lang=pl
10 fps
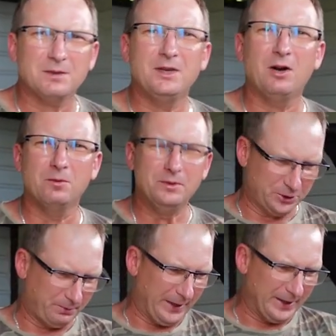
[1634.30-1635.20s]
miało
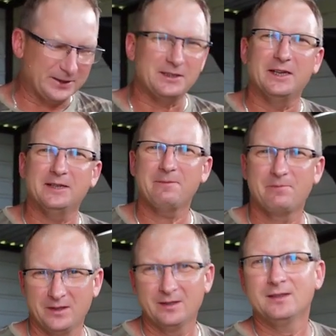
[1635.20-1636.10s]
być pięknie,
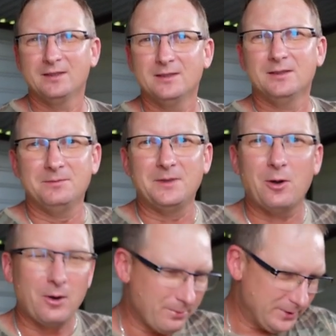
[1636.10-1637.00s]

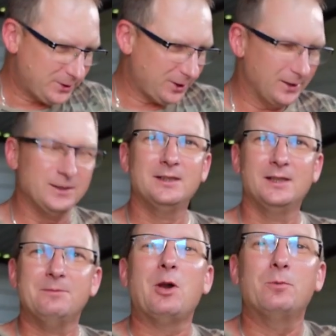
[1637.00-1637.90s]
miała być,
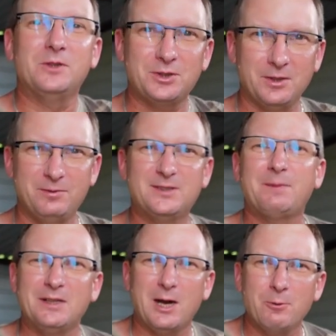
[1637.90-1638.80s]
miał być
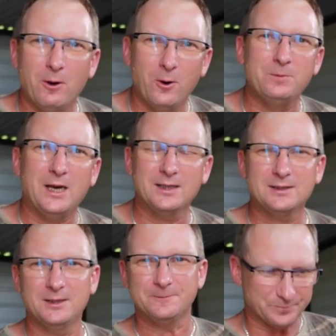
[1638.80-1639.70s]
wspaniały
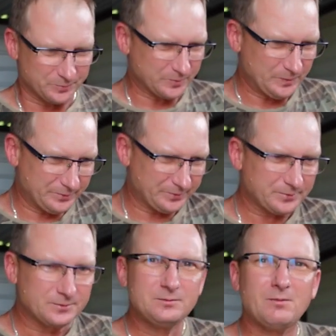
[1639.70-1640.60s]
obiad,
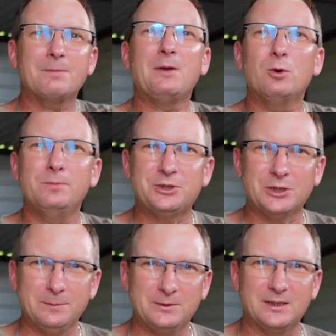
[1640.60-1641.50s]
miały być
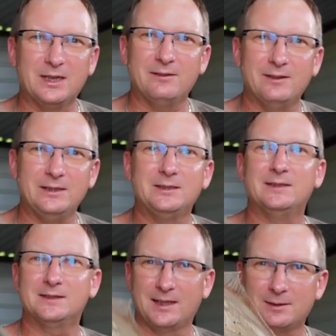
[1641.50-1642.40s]
rybki dla
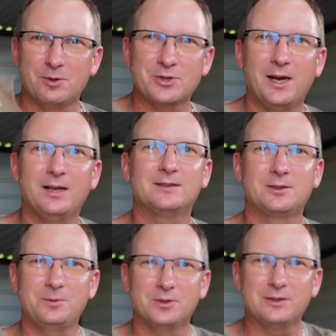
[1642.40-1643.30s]
Ewelinki z nadmorza, ale
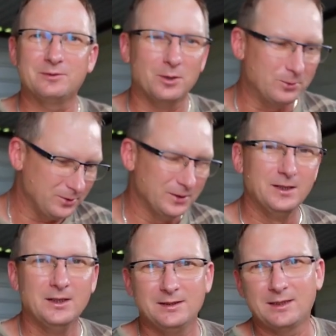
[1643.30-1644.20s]
zrobione w domu,
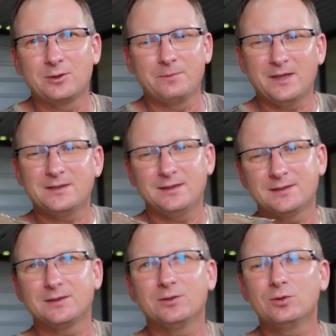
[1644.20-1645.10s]
natomiast
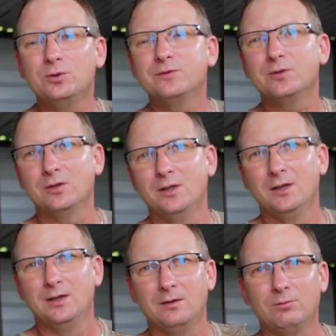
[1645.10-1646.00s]
jest to gówno,
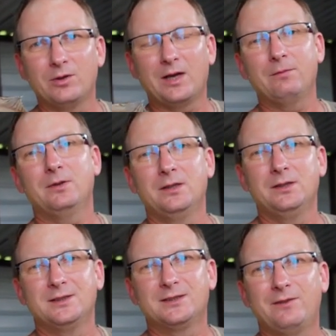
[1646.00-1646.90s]
bo nam
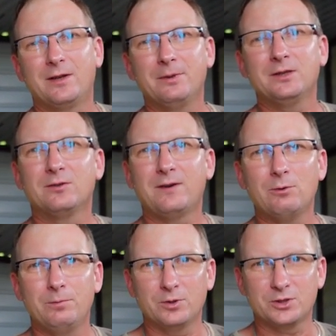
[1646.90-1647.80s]

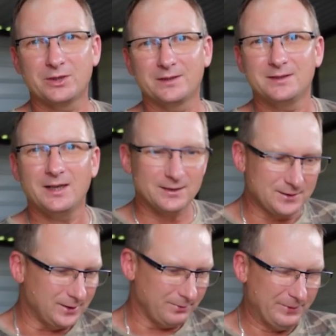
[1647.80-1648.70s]
sfermentowały podczas
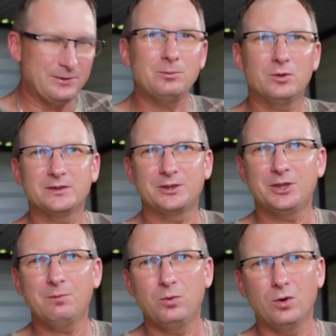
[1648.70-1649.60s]
jazdy. Pewnie było za
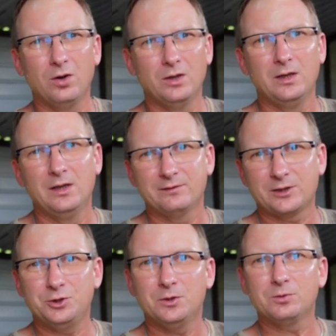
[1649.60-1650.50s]
ciepło,
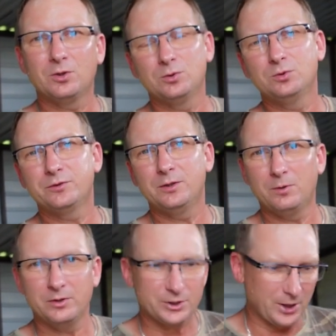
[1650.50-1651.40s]
wsadziłem do lodówki,
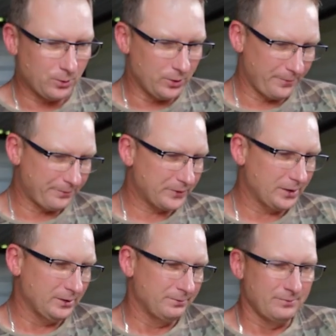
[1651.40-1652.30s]
poleżało
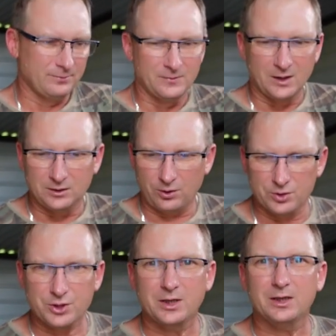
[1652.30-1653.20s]

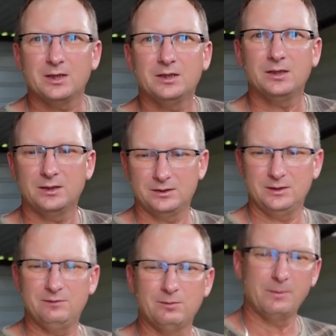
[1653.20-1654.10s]
troszkę
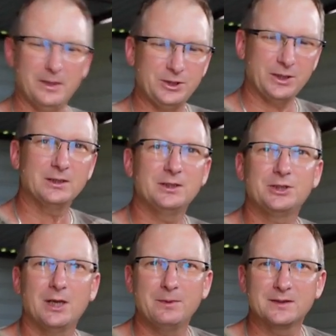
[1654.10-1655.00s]
i w momencie, kiedy
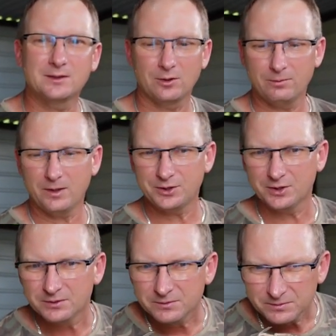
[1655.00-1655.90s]
chciałem je skrobać,
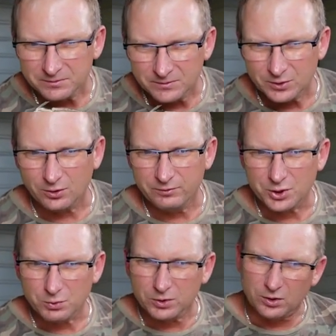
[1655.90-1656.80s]
to
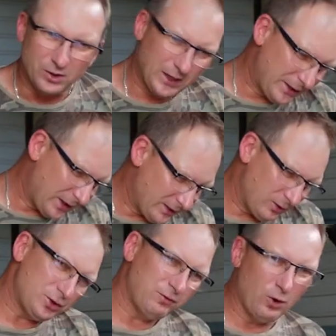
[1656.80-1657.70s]
wyszło to. Hania,
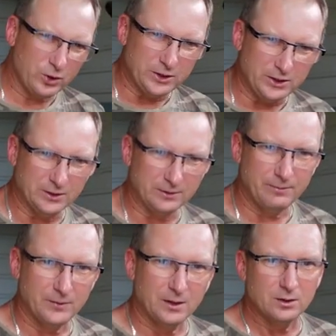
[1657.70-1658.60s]
chodź wąchnij.
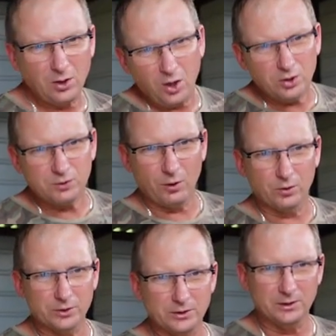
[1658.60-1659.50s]
No chodź
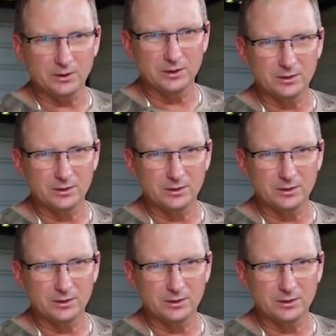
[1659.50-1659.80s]
wąchnij.